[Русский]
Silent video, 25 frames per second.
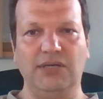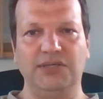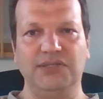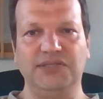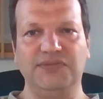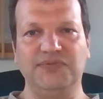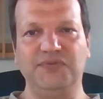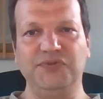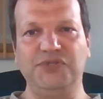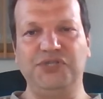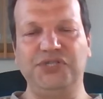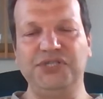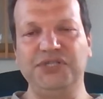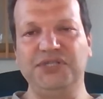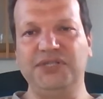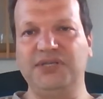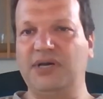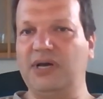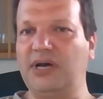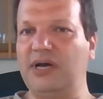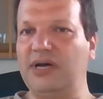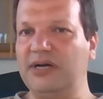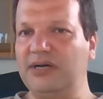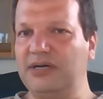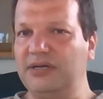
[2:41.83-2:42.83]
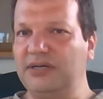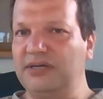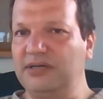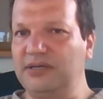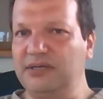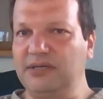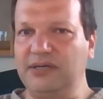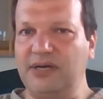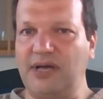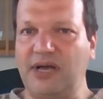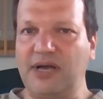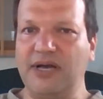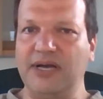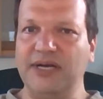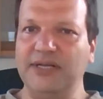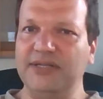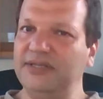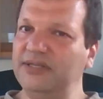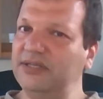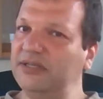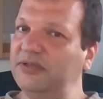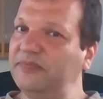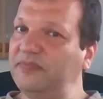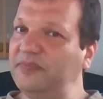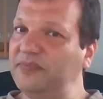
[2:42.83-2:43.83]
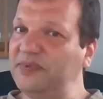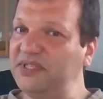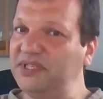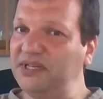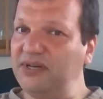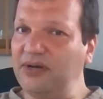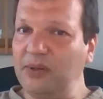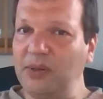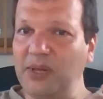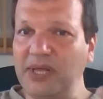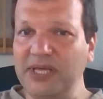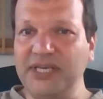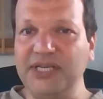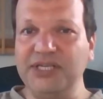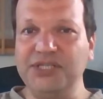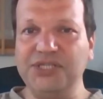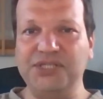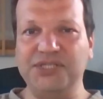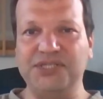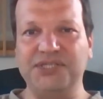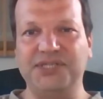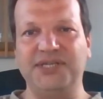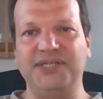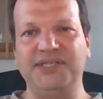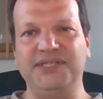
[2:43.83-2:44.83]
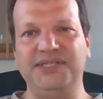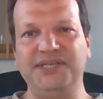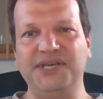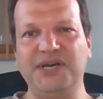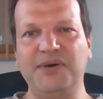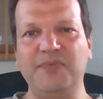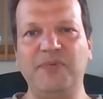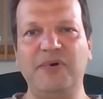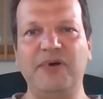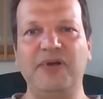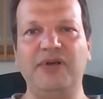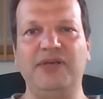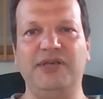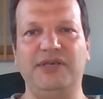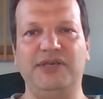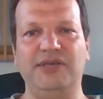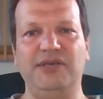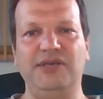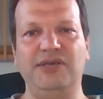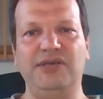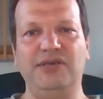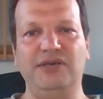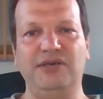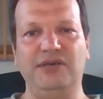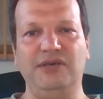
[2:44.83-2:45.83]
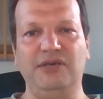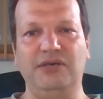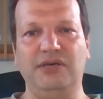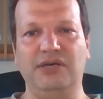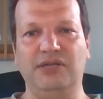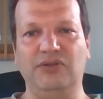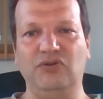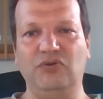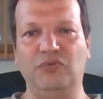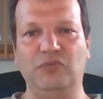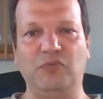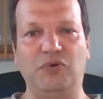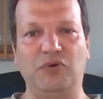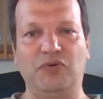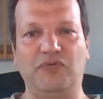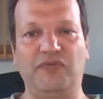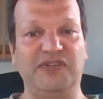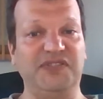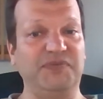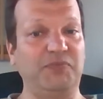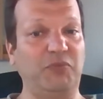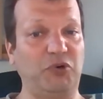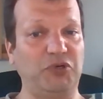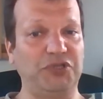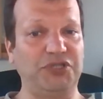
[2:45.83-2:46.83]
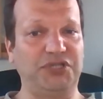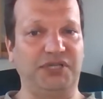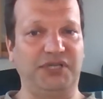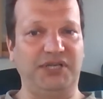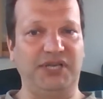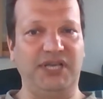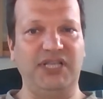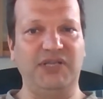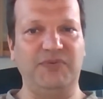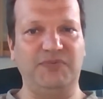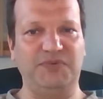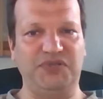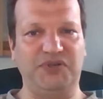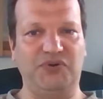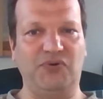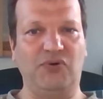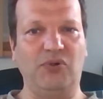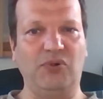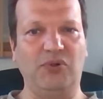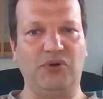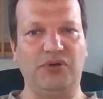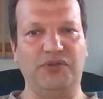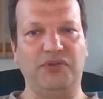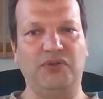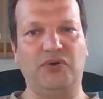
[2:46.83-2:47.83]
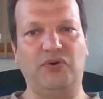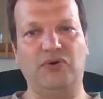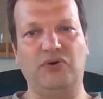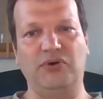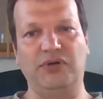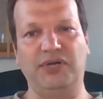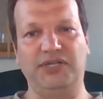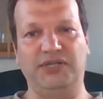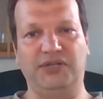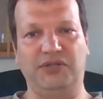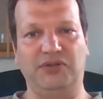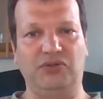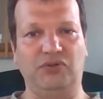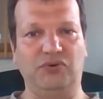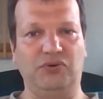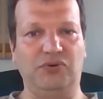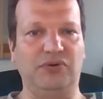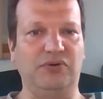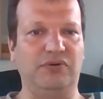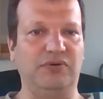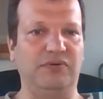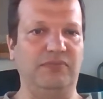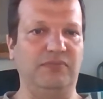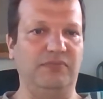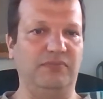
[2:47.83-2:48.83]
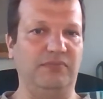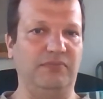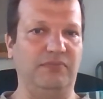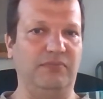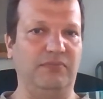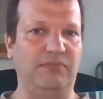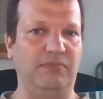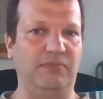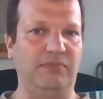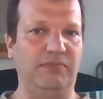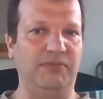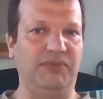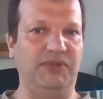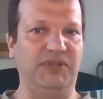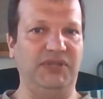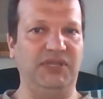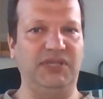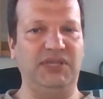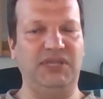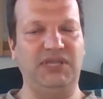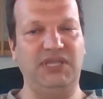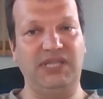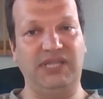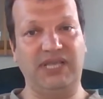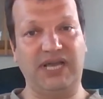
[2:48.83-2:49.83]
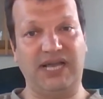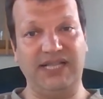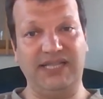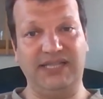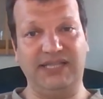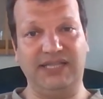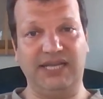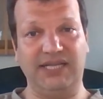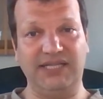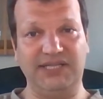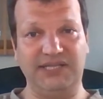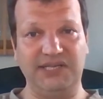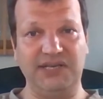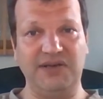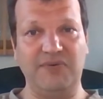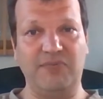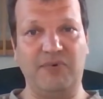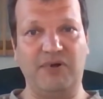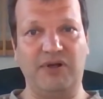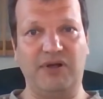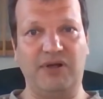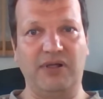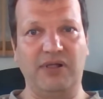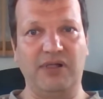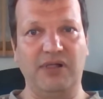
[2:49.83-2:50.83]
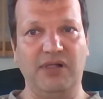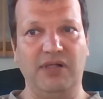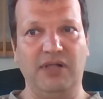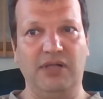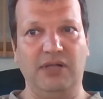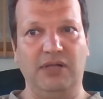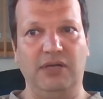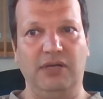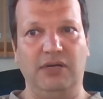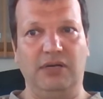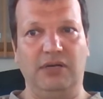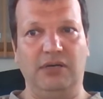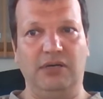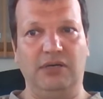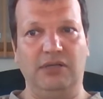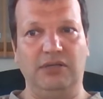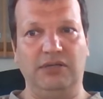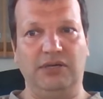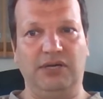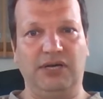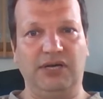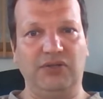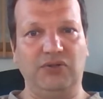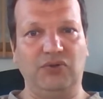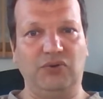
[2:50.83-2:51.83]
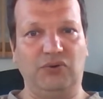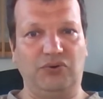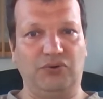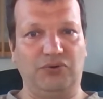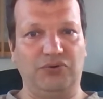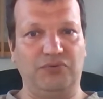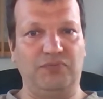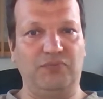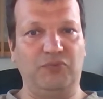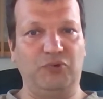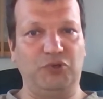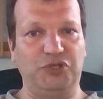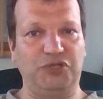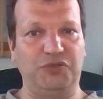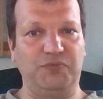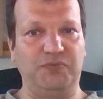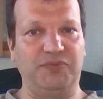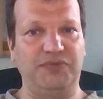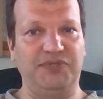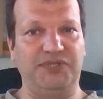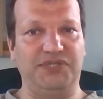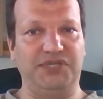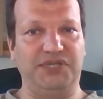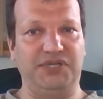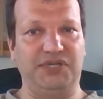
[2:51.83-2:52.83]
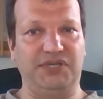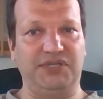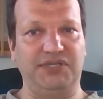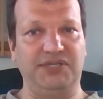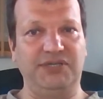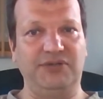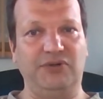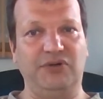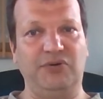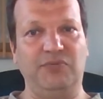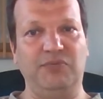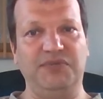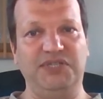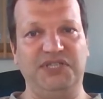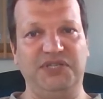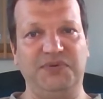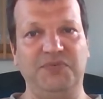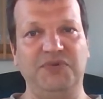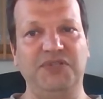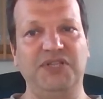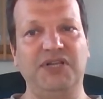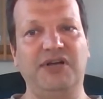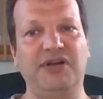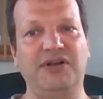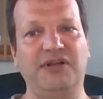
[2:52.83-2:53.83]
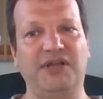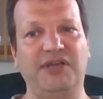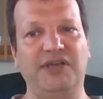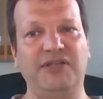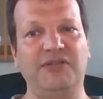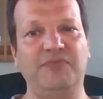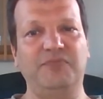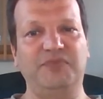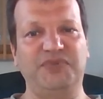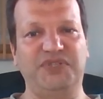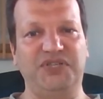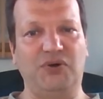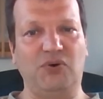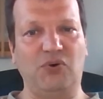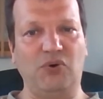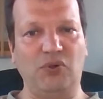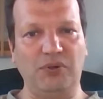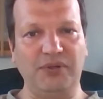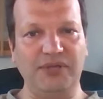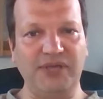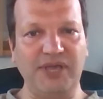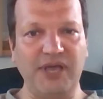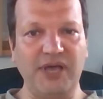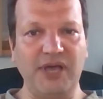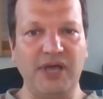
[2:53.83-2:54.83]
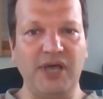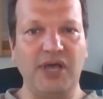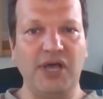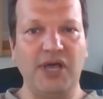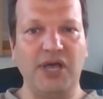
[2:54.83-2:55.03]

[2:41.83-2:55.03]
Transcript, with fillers: Звучит как какая-то психологическая тема, и я думаю, возможно, я не психолог, но это то, та, та тема, а, на которую, может быть, делали бы семинары какие-нибудь психологи.